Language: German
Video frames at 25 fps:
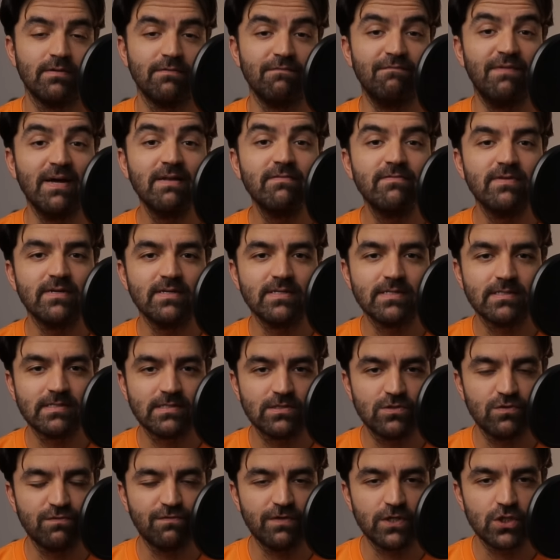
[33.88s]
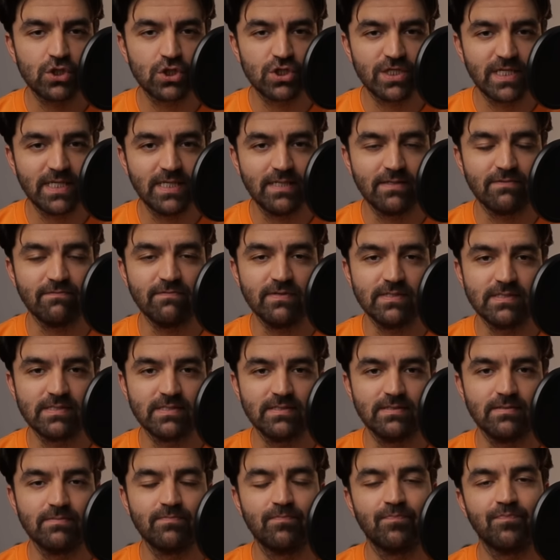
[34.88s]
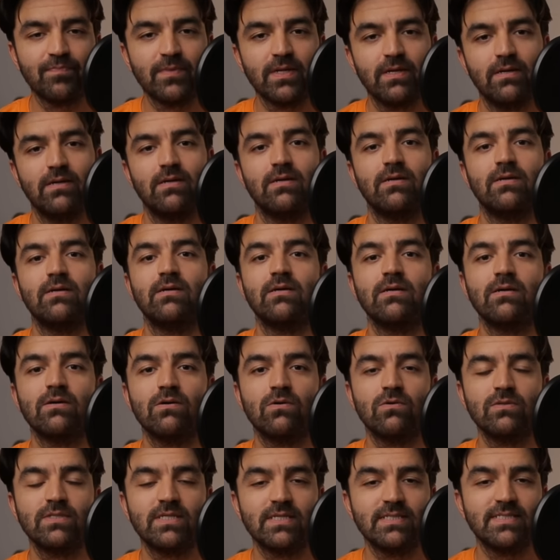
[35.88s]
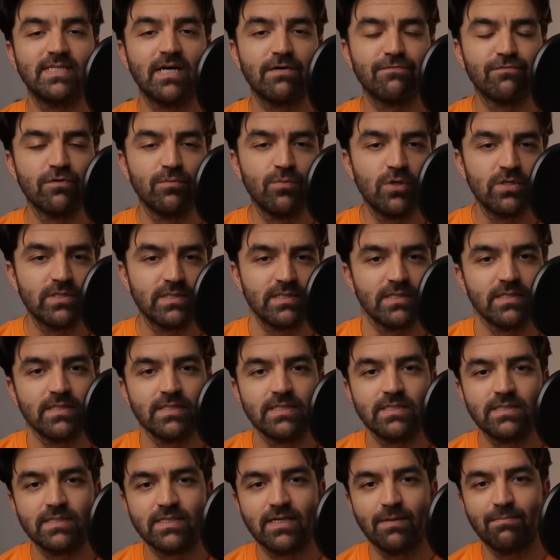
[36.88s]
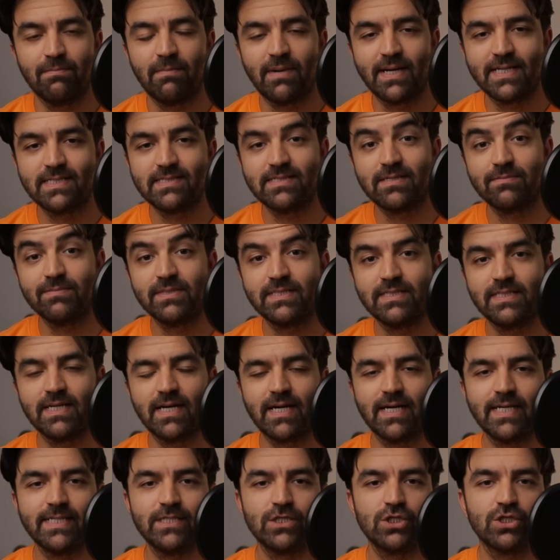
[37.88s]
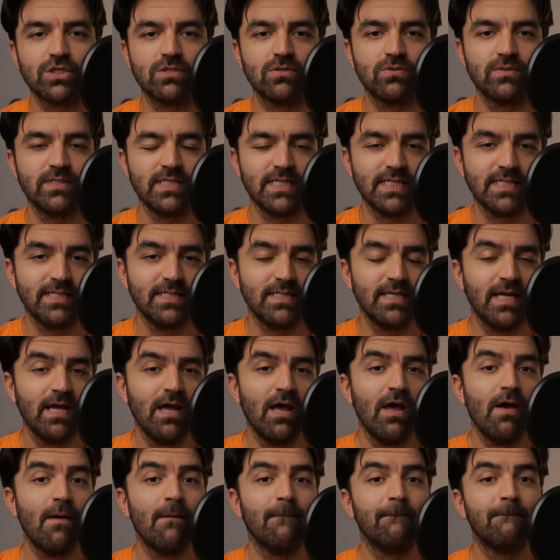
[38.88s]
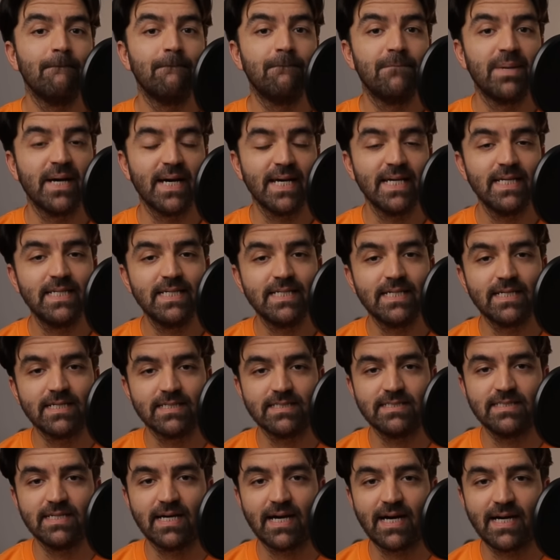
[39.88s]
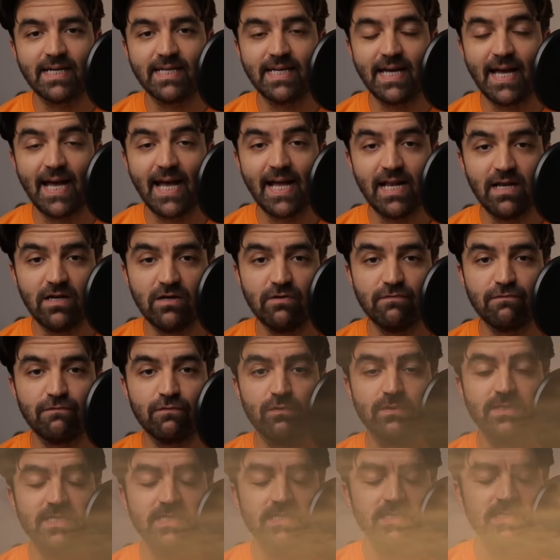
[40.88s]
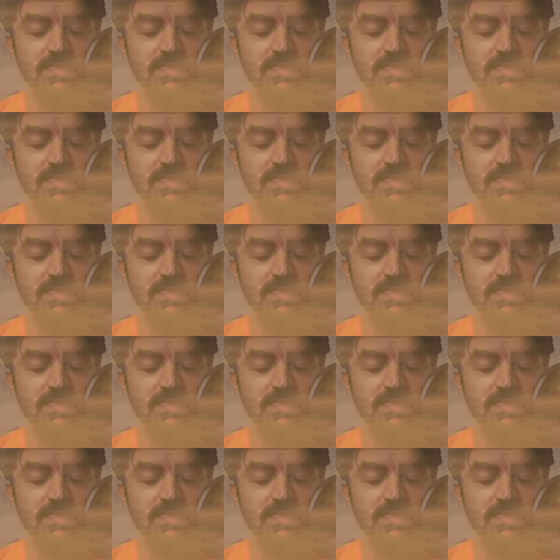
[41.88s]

wenn wir es zu verstehen wissen. Und dafür möchte ich gemeinsam mit dir reinschauen in Prediger 3.11 und